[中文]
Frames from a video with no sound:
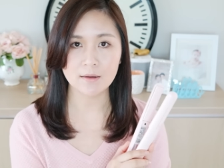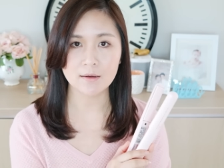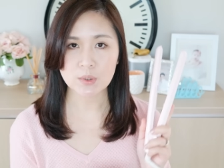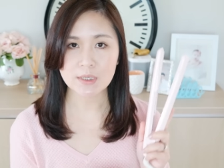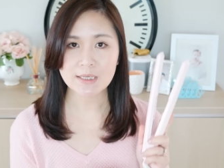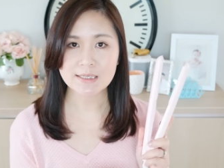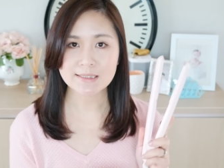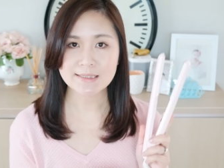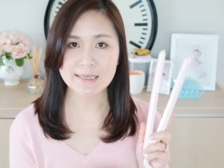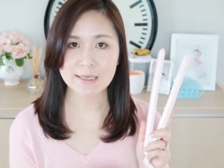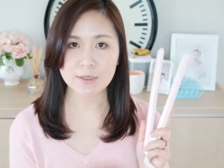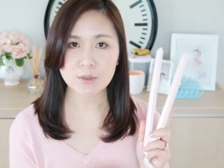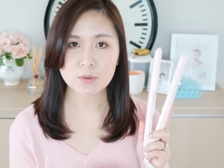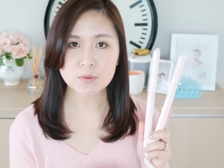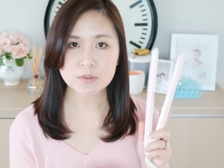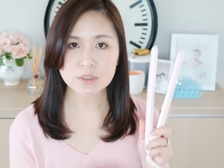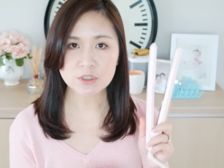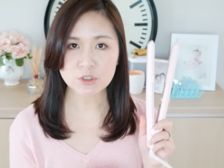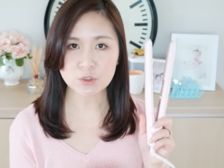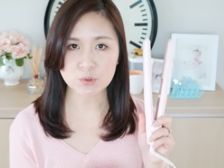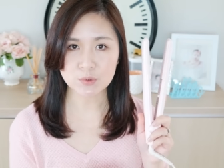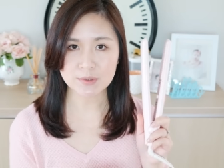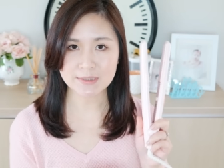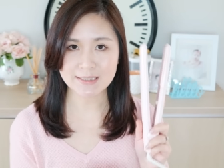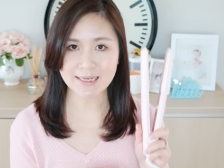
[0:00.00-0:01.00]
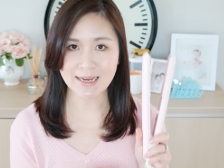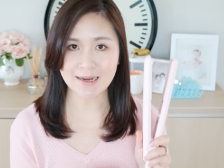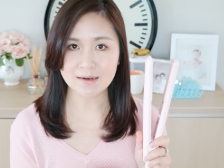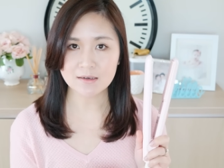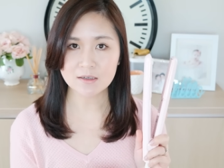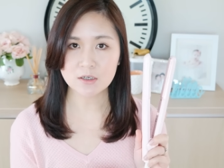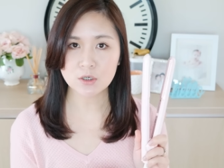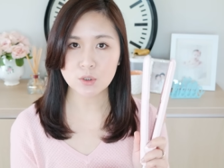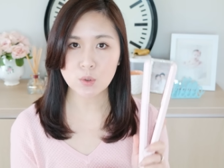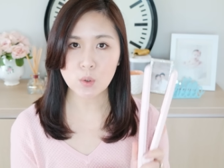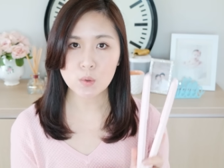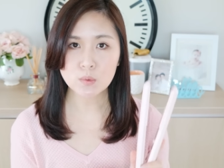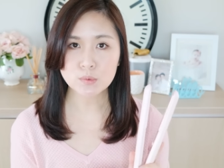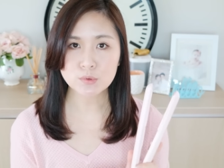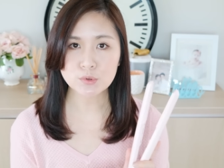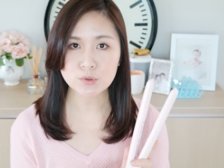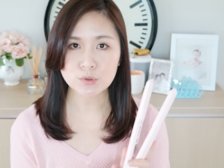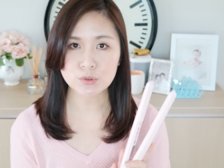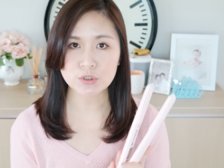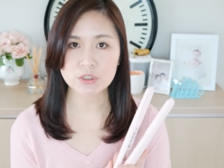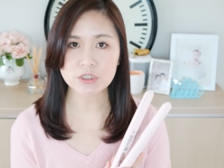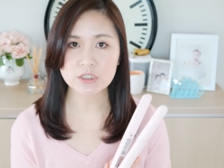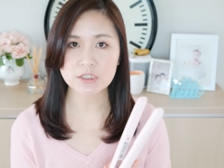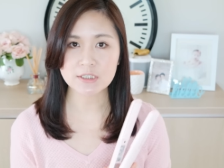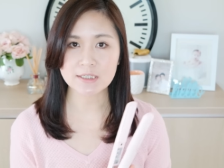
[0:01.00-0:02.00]
所以在用这种加热工具
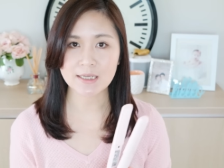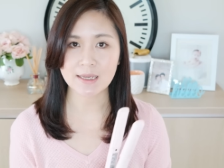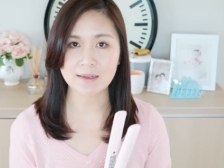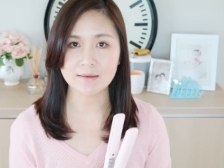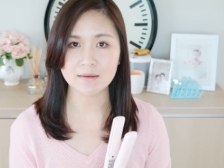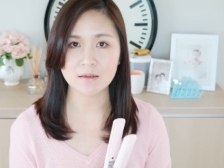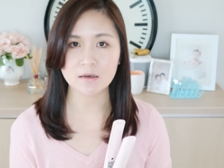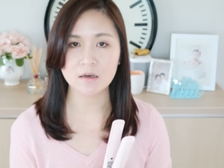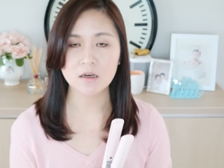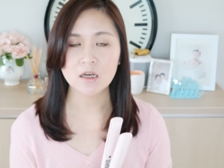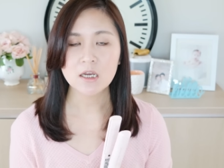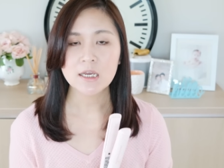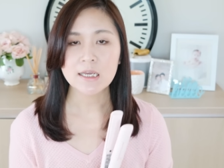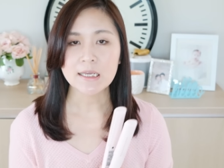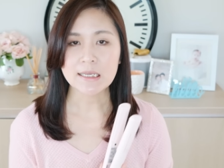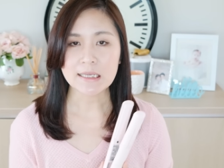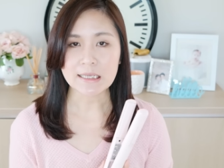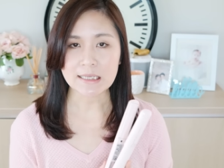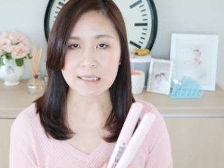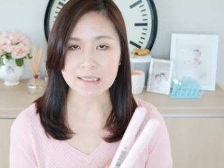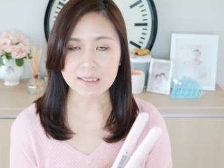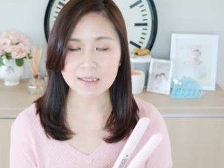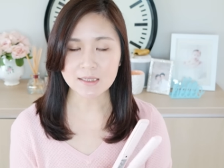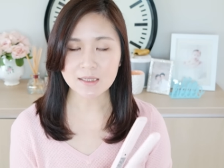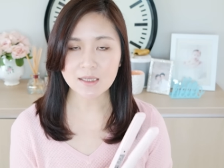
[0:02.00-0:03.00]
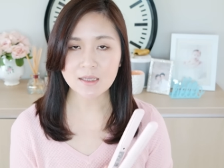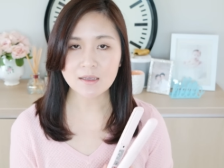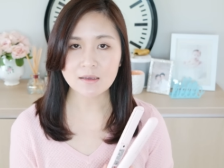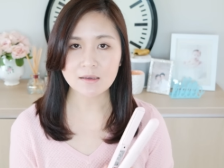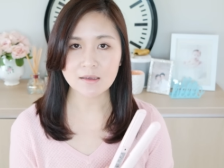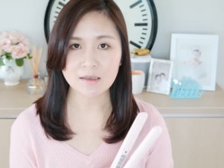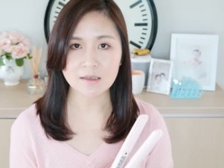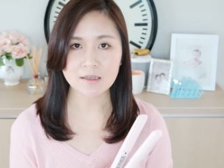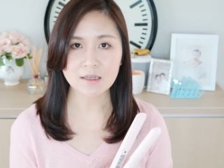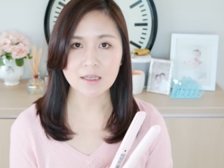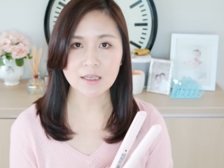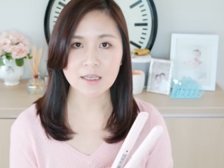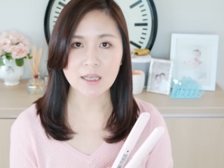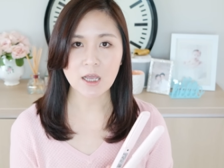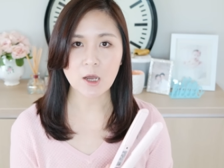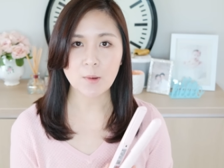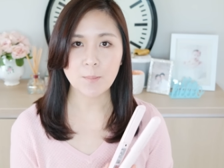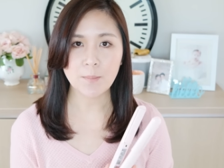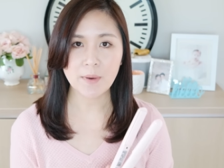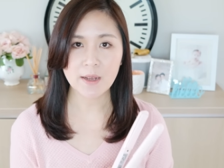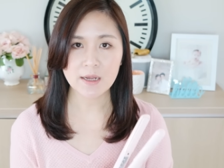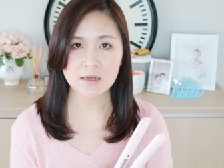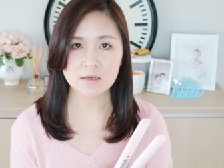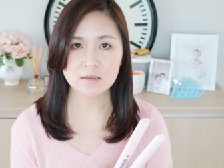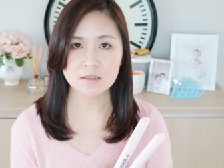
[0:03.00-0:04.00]
之前呢，一定一定要
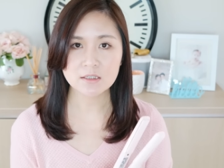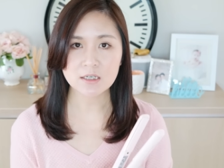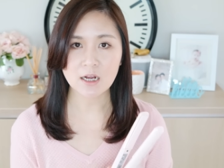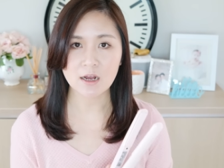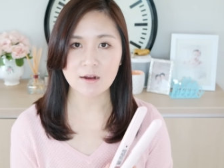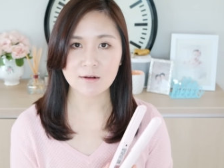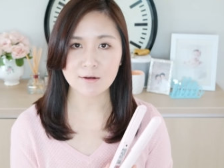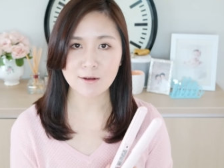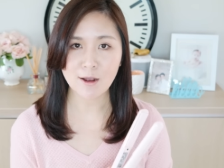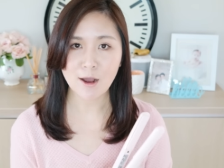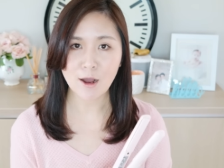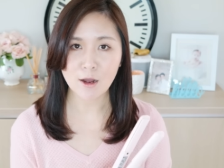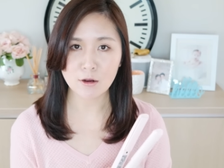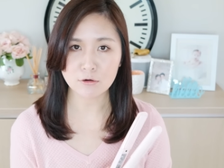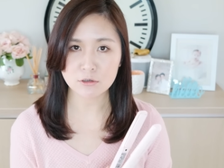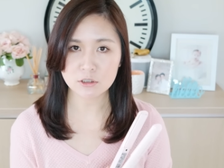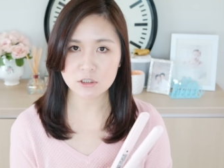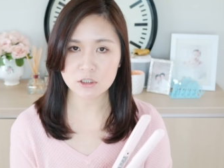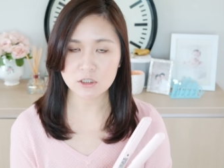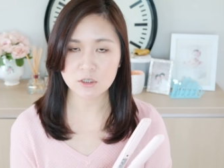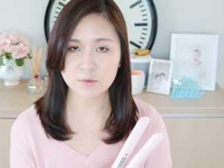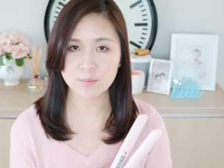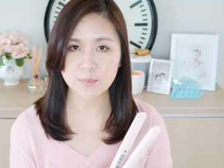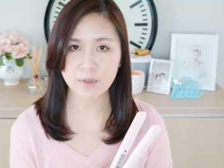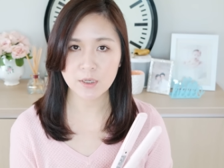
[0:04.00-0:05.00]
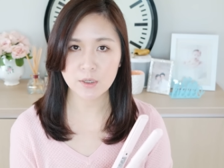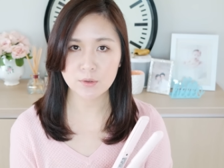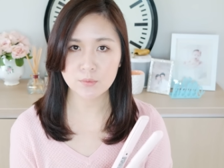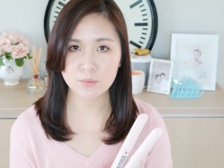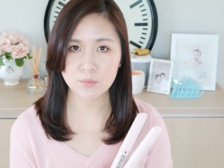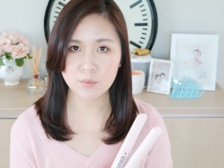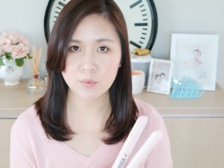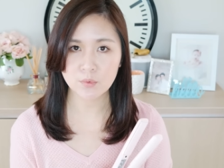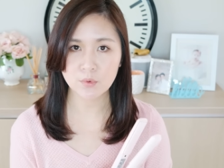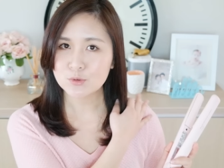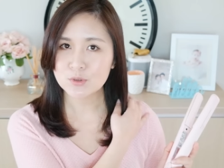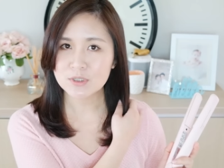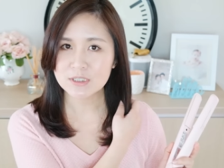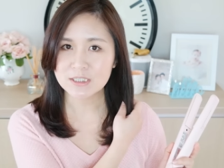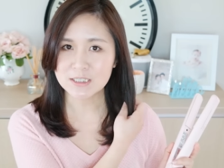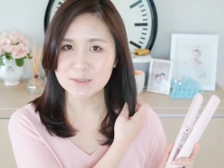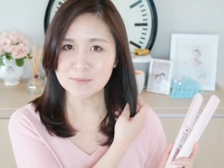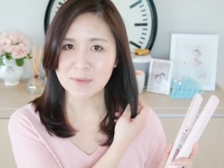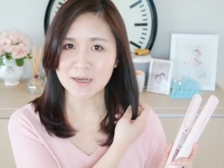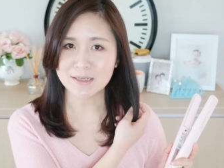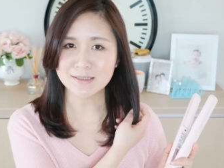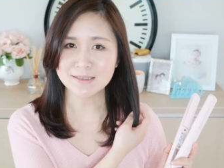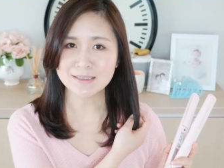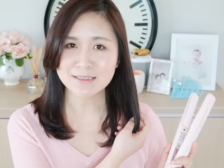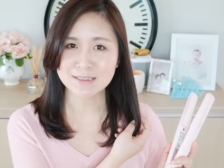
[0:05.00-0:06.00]
喷上抗热喷雾，最起
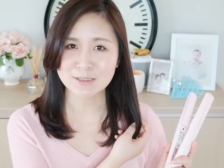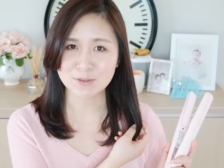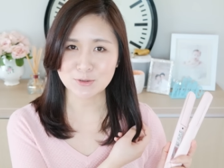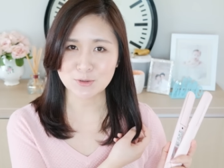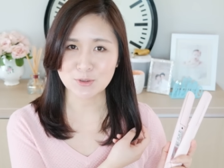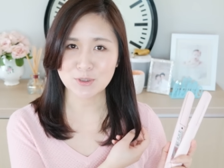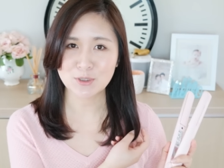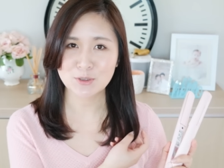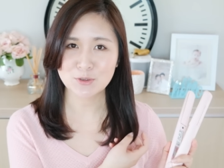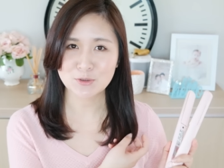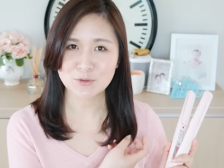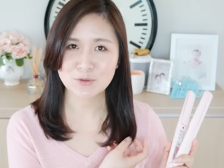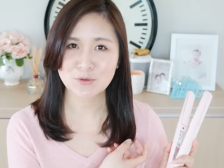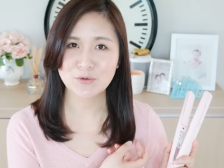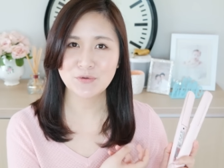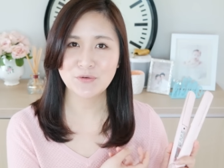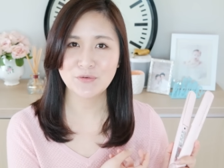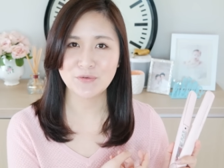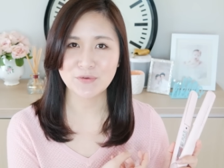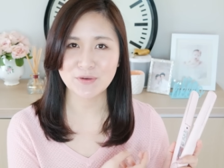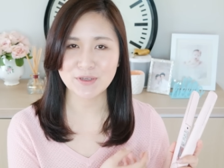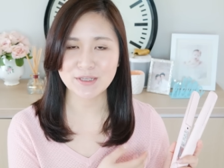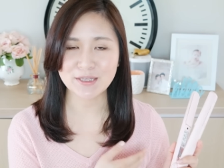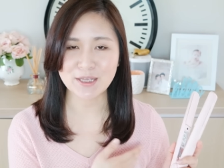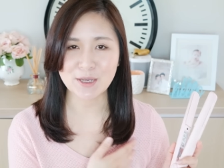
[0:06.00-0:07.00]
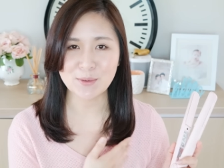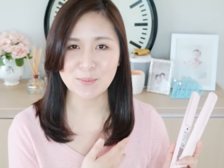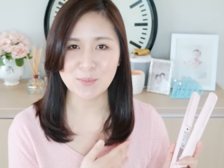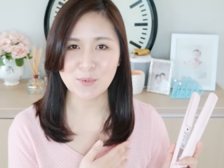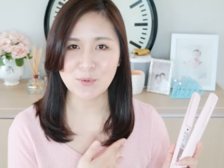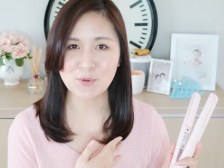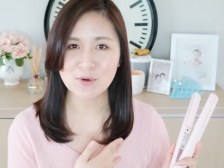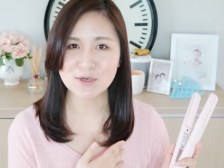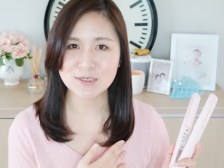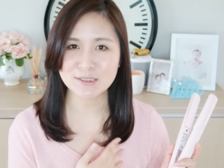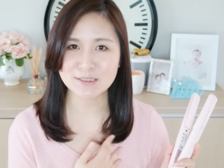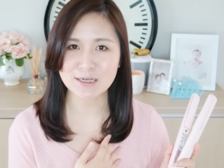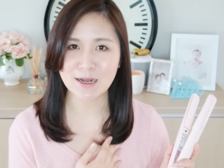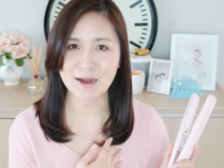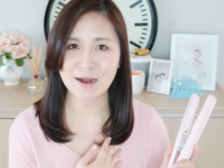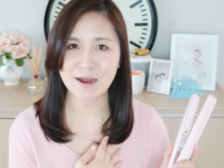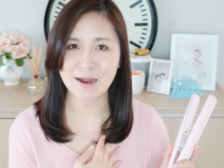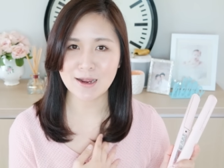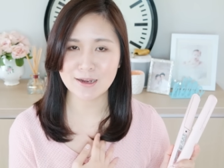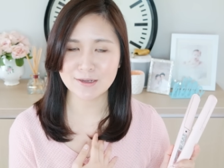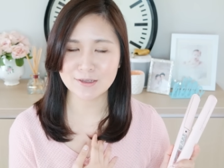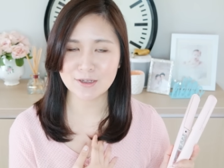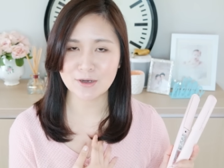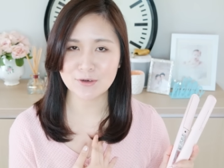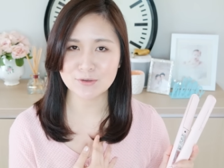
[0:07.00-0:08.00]
码自己觉得舒服一点，不会伤
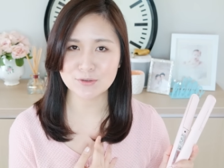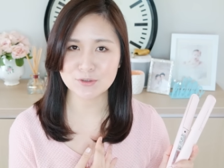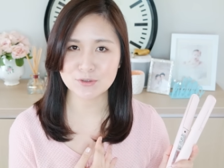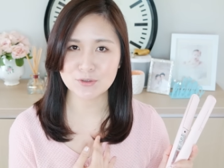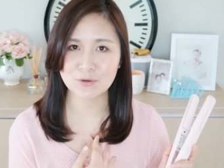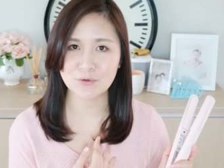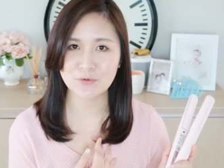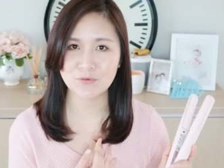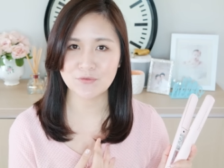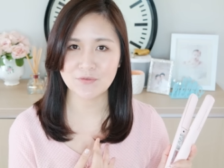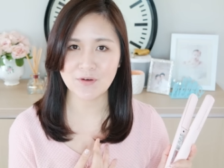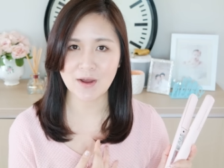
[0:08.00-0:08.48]
害到秀